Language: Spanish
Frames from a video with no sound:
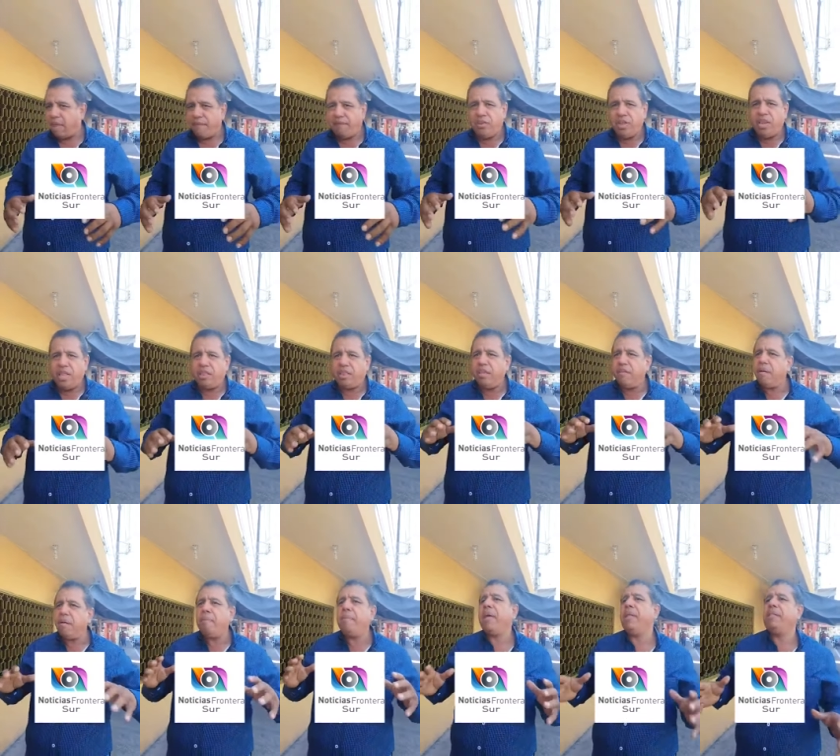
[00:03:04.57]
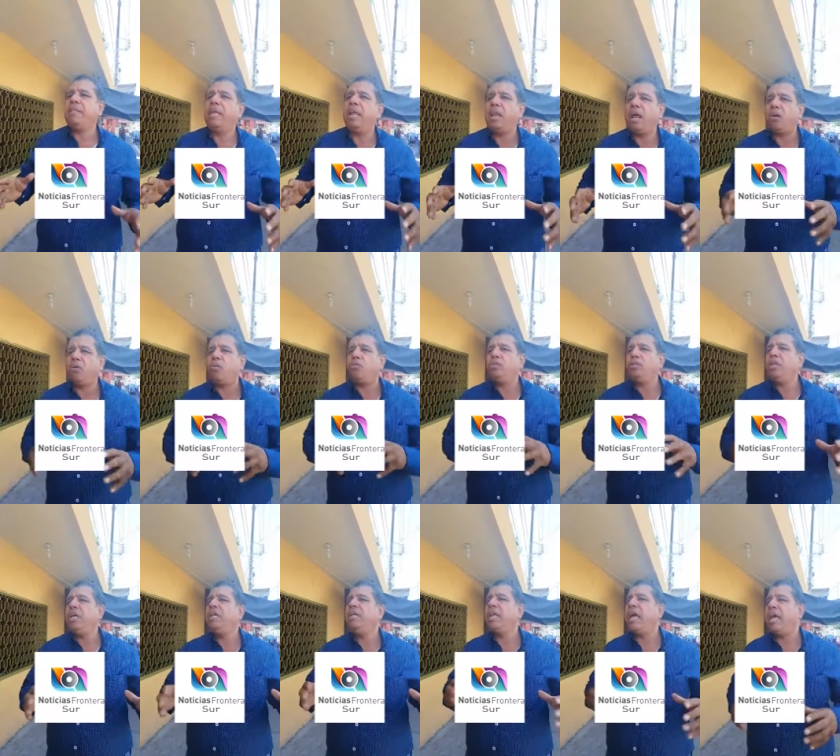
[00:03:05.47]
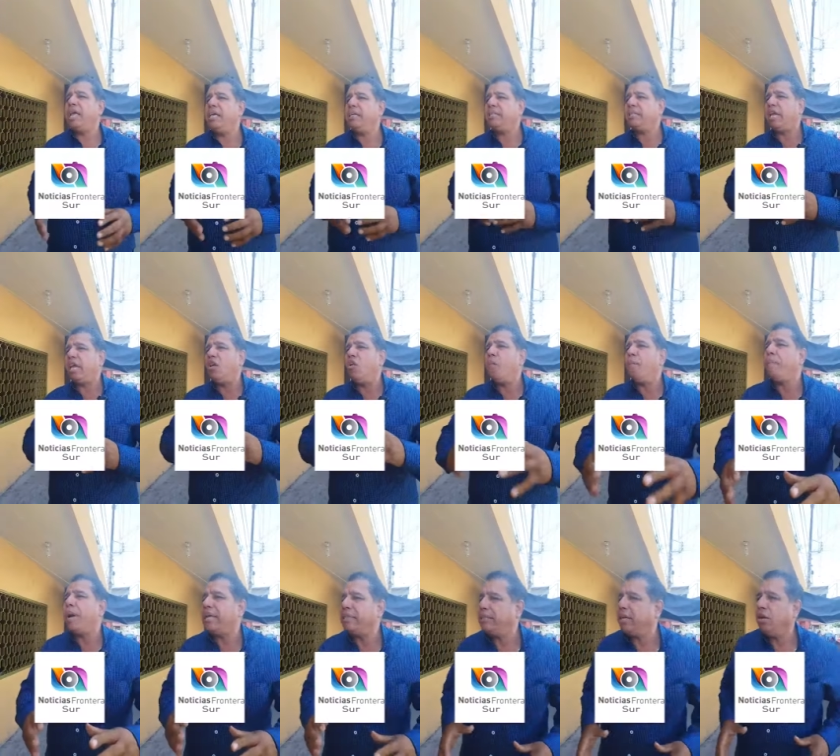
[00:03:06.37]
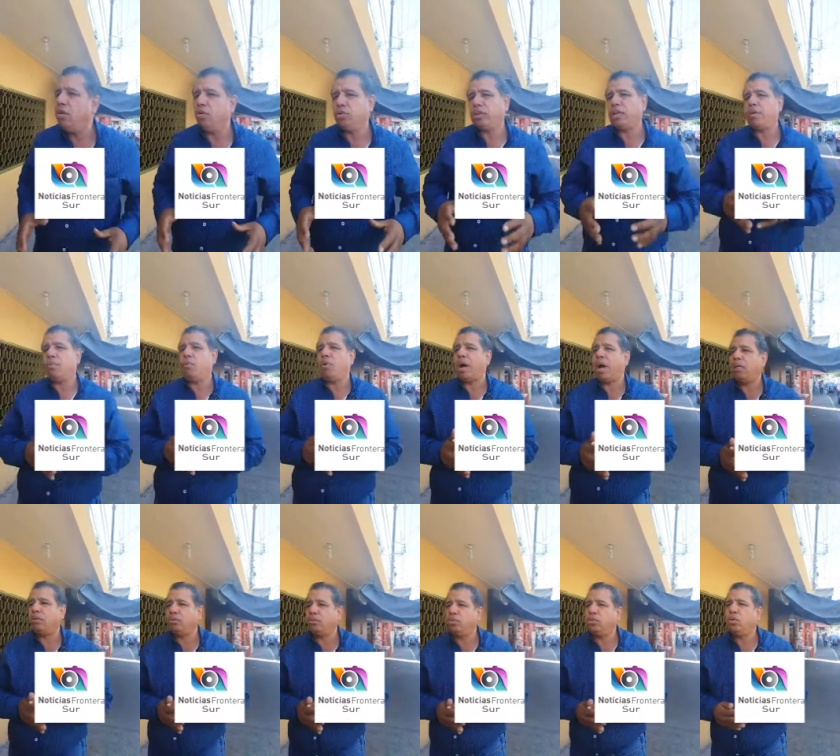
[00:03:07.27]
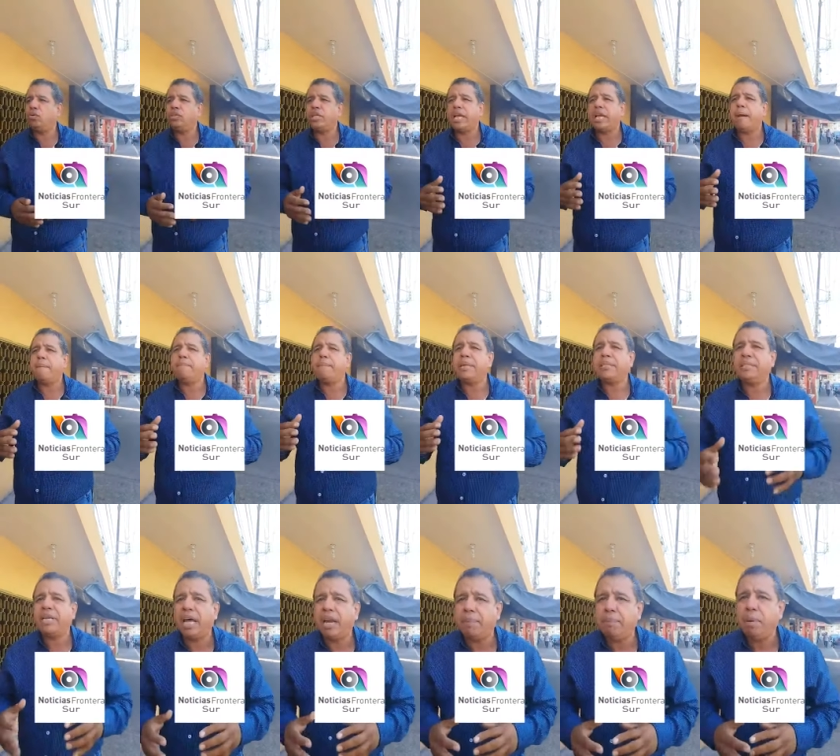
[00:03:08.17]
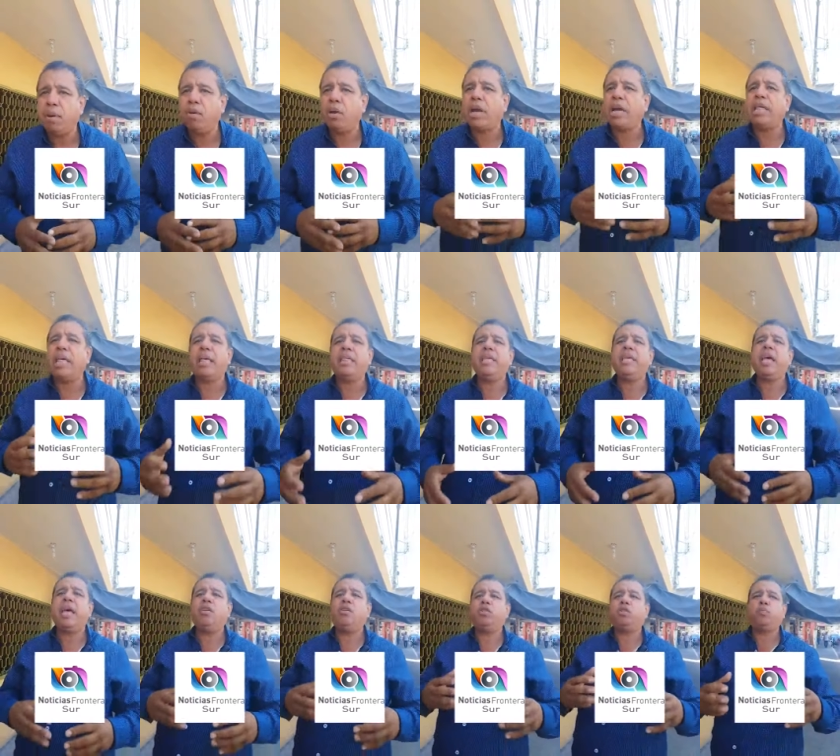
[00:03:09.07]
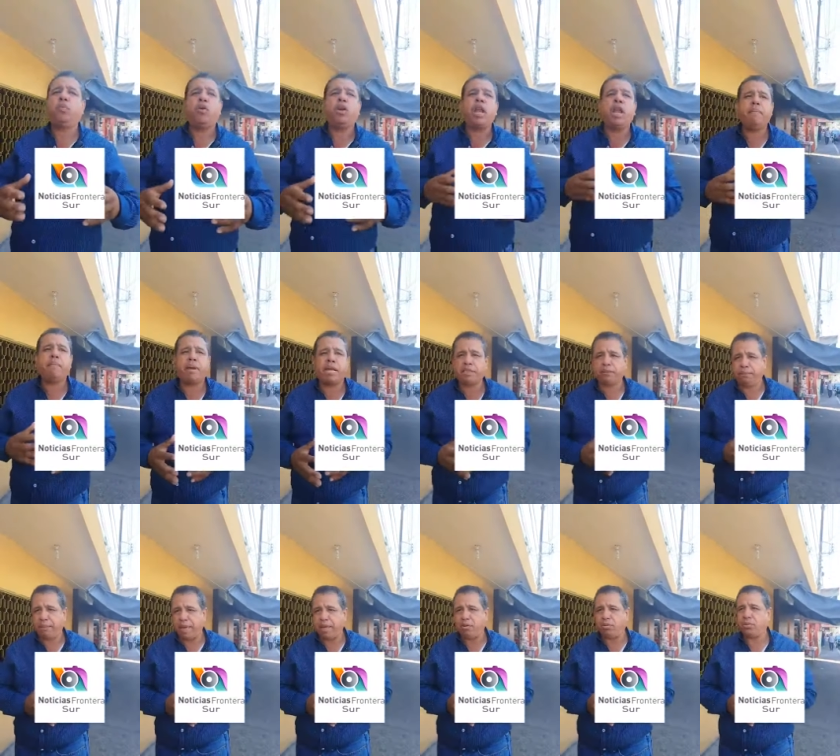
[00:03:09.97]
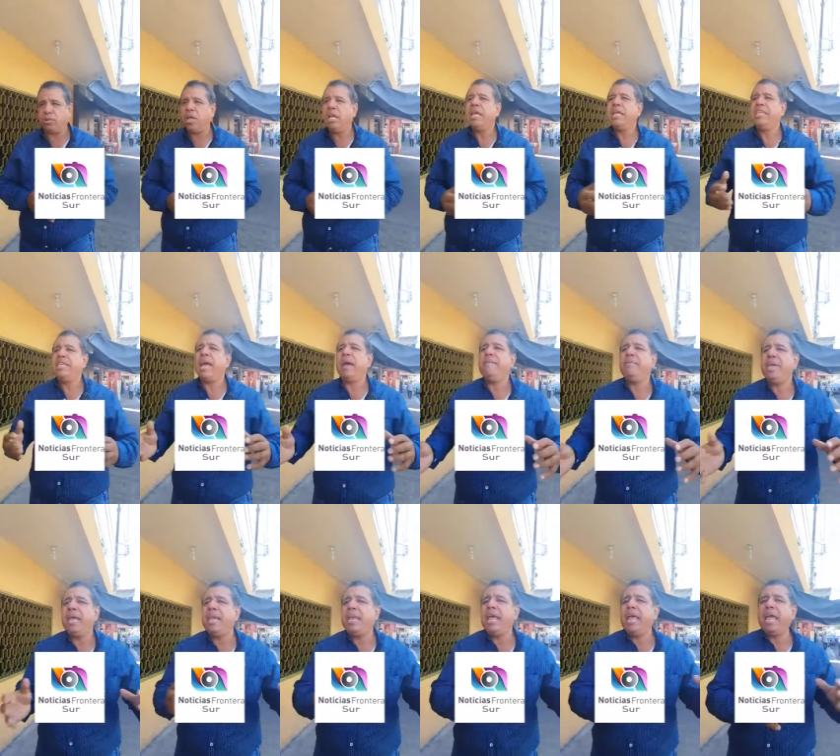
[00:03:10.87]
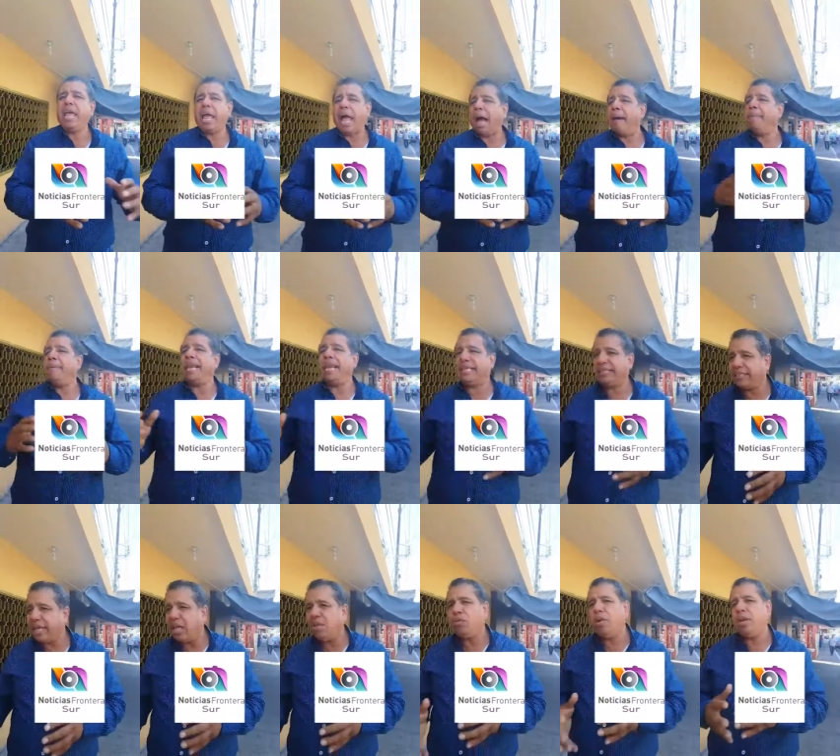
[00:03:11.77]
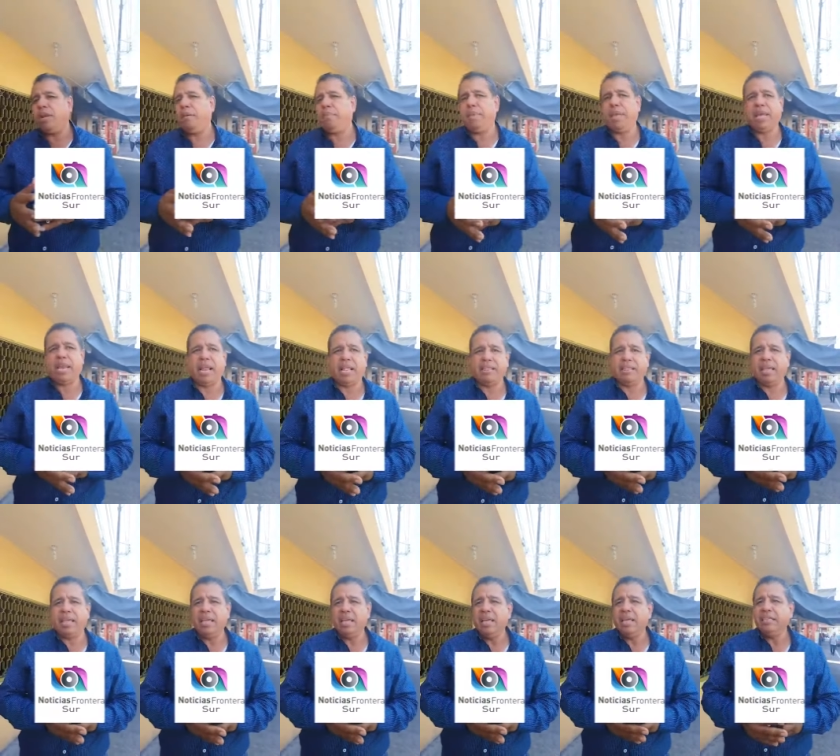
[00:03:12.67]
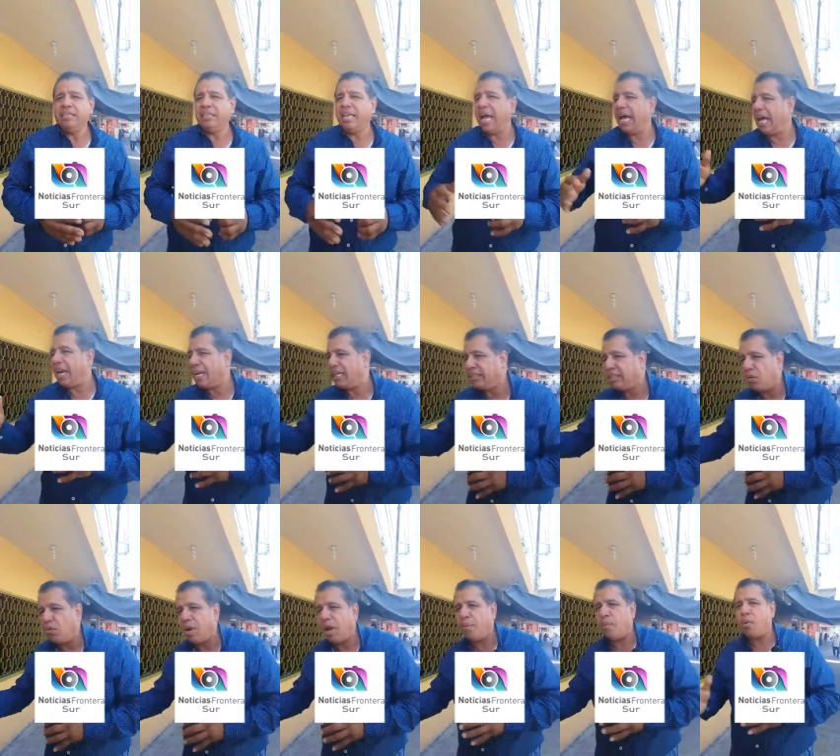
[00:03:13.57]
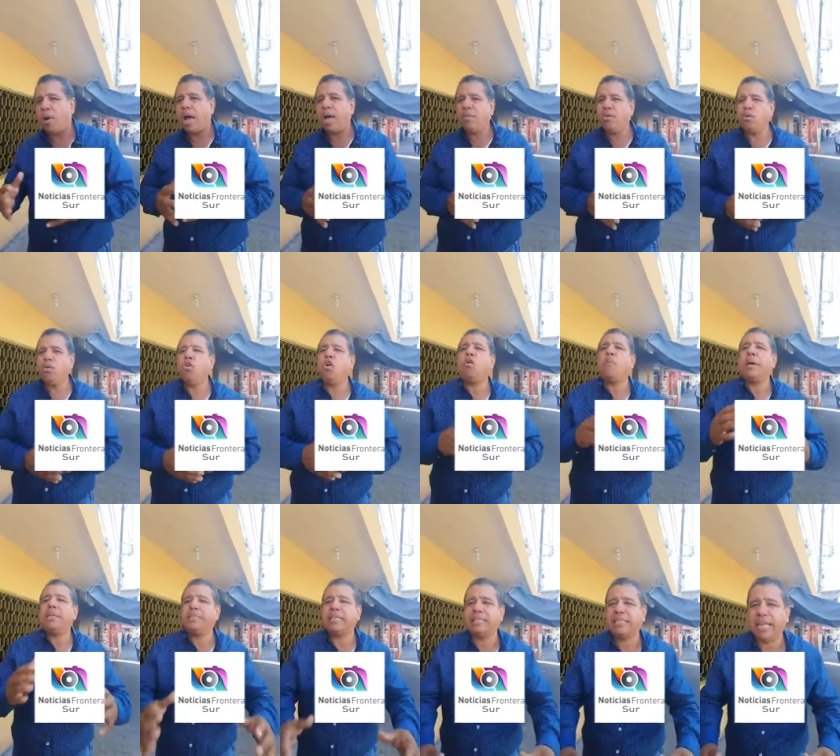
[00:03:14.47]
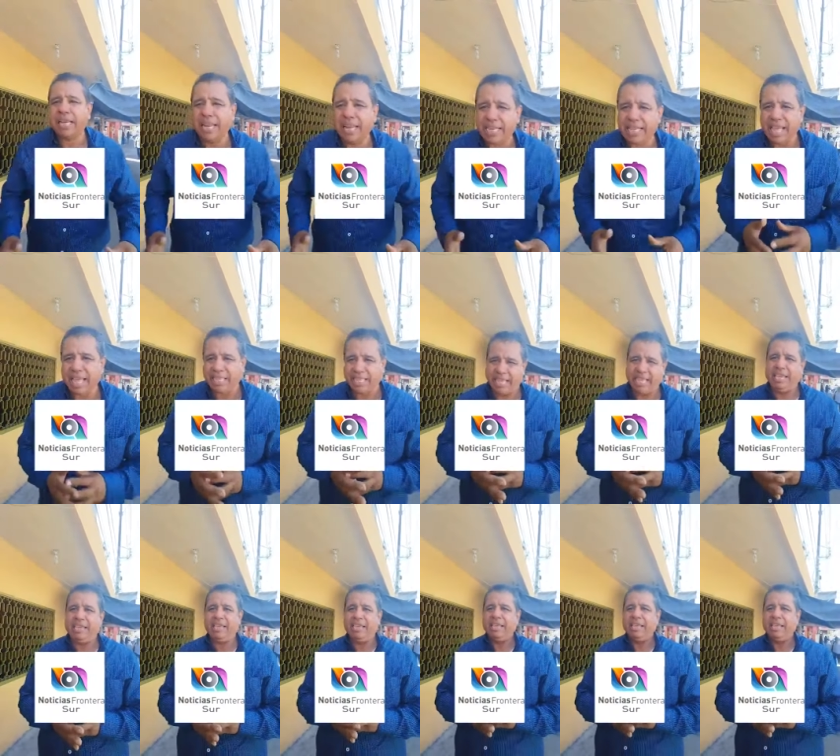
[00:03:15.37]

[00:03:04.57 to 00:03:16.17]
Definitivamente la consigna es que no pasen los abogados. Nos dejan pasar, pero cada día nos ponen más peros ya viene amenazado el inmigrante. Si agarras a un abogado, no vas a salir de aquí.